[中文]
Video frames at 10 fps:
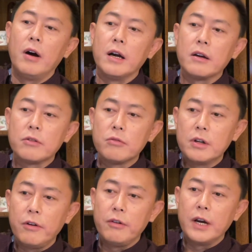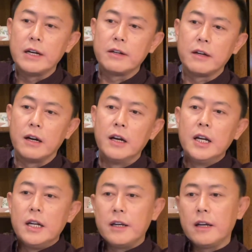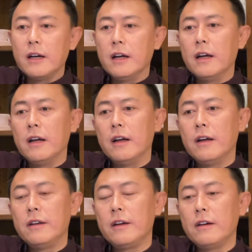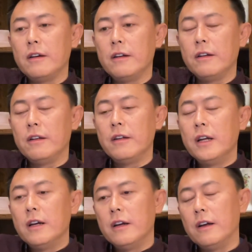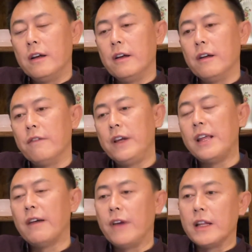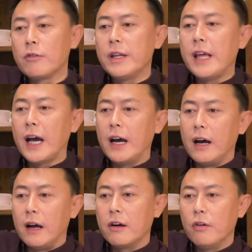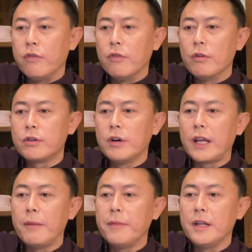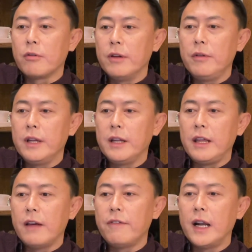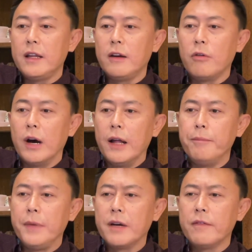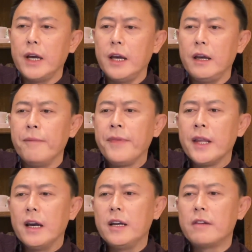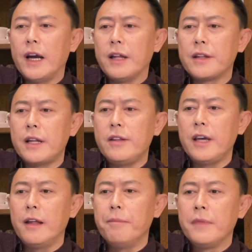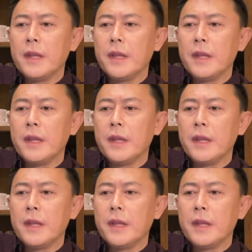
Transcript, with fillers: 啊，中科院院士、这个这个呃卫健委的专家啊，高福说他们的团队呢研发了一款名为 H Y 三千